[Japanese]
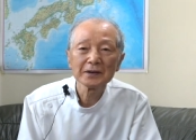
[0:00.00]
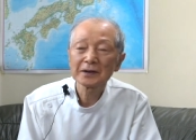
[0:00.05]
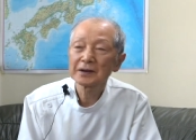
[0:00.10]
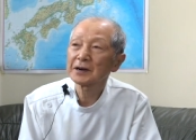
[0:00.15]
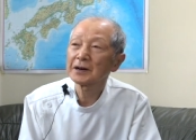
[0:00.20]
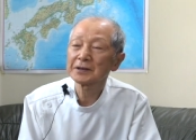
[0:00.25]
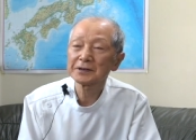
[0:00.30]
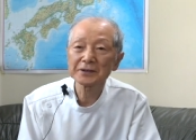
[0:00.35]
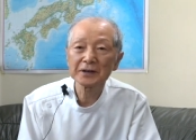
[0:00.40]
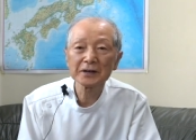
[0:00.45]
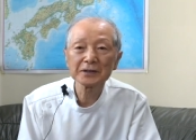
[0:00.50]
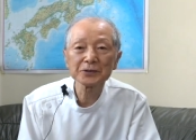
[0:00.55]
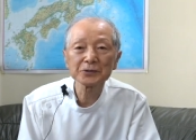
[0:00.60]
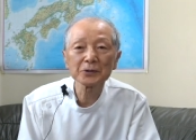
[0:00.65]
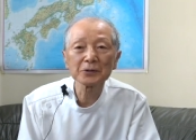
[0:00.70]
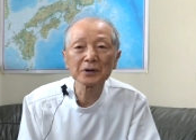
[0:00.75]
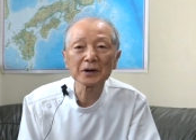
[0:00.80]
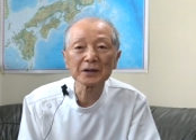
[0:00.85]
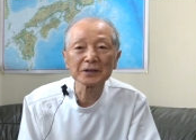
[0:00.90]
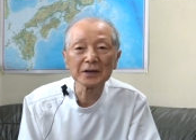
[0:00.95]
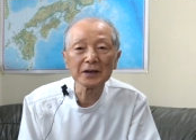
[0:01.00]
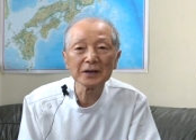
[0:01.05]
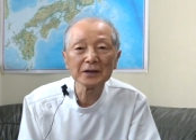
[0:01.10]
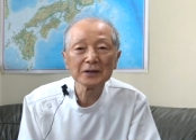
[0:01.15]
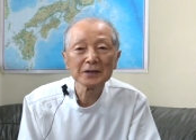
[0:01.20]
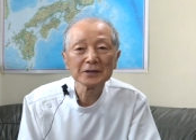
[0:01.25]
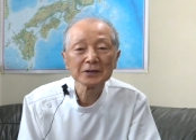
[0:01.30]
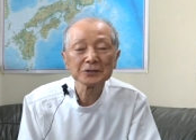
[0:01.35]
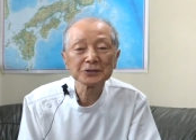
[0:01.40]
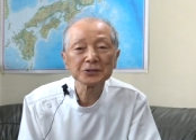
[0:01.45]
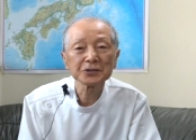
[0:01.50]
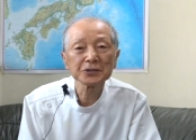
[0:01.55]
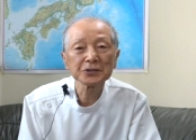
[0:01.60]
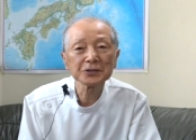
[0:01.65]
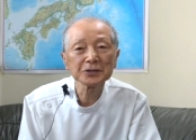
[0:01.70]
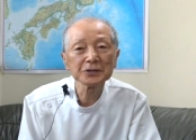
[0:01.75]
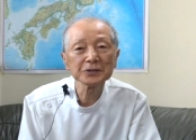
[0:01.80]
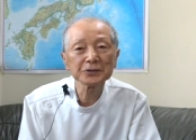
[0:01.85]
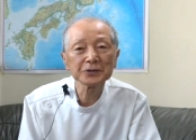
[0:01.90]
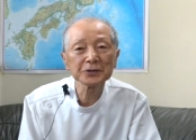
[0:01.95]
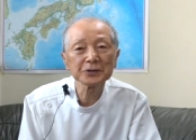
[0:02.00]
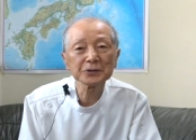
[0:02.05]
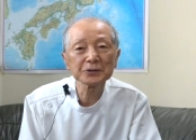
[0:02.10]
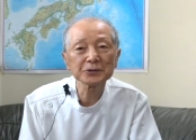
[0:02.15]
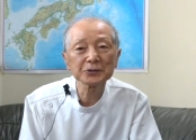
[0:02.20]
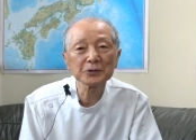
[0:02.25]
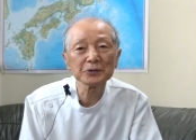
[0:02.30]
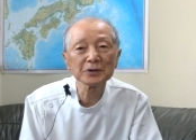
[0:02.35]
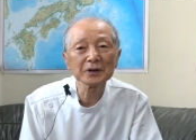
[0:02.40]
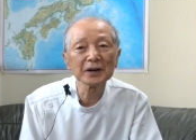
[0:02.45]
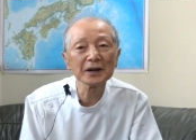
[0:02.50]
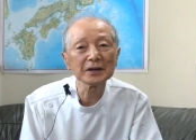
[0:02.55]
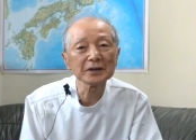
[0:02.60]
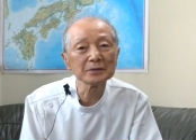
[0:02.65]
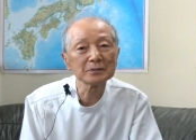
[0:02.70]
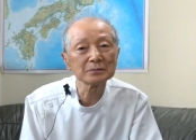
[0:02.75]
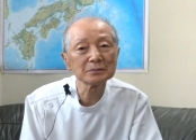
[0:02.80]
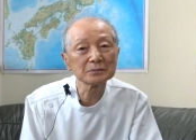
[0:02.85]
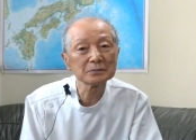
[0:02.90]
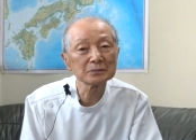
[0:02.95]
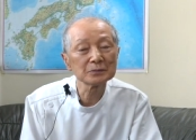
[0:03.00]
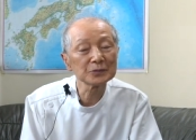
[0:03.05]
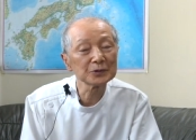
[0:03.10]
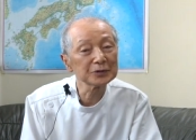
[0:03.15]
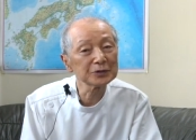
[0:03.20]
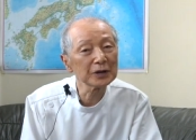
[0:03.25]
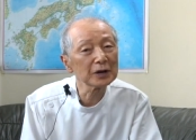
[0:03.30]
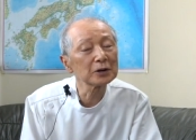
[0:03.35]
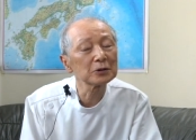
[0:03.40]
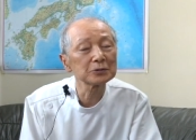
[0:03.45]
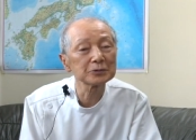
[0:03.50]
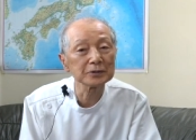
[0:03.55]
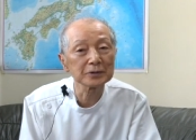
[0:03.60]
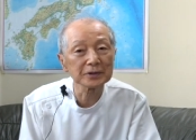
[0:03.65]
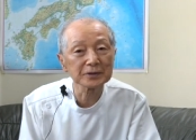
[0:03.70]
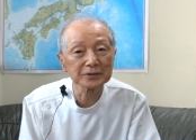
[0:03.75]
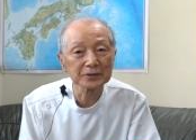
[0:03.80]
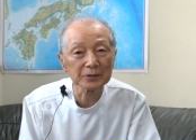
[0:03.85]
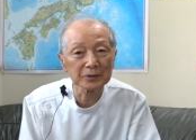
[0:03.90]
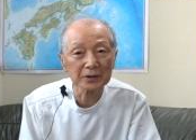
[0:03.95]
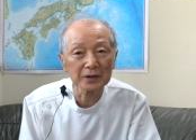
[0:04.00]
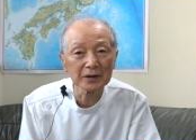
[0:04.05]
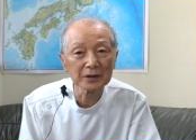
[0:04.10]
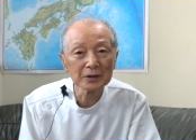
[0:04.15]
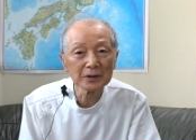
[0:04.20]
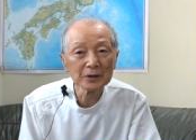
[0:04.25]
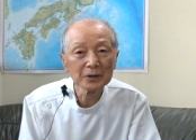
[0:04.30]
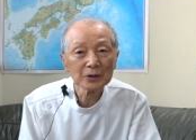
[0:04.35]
火災とかね地震っていう損害嫌なことですよね